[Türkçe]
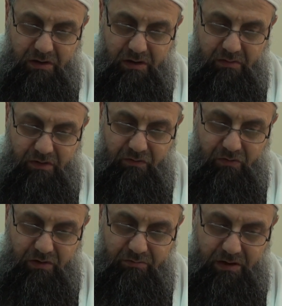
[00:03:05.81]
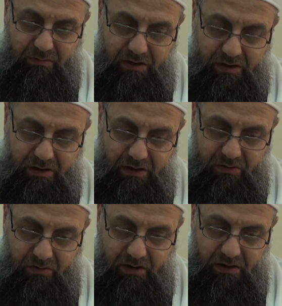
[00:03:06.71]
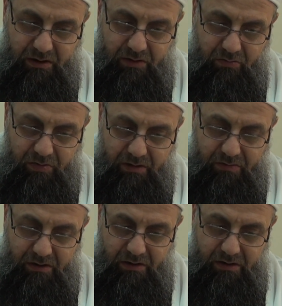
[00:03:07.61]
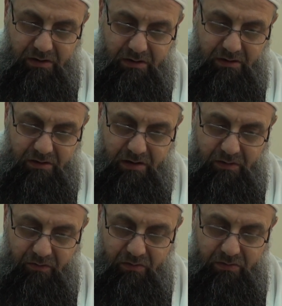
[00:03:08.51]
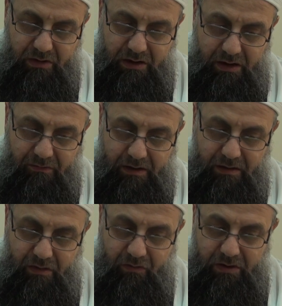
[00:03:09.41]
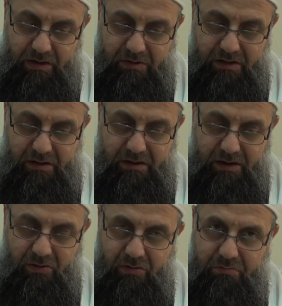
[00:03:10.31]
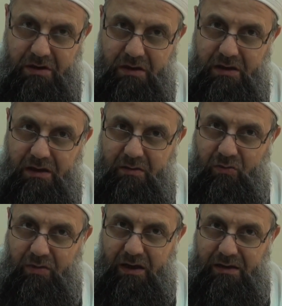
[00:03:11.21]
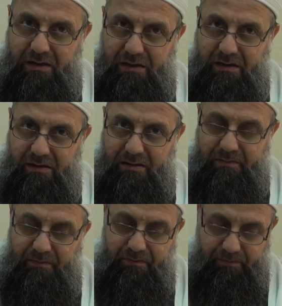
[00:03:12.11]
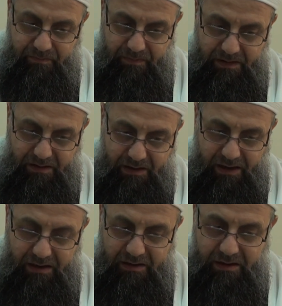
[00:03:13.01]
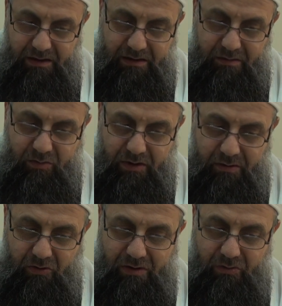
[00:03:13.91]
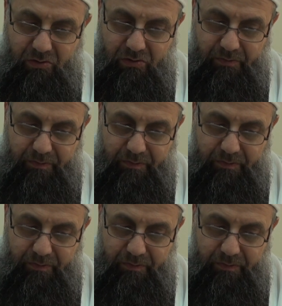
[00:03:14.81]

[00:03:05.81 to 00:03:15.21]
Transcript: Ke mef'ulü babe ataytu, ataytu babının iki mef'ulundan evvelki mef'ul gibidir. Neydi o? Biri diğerine mübayindi. Yani diğeriyle mütedaber olamıyordu.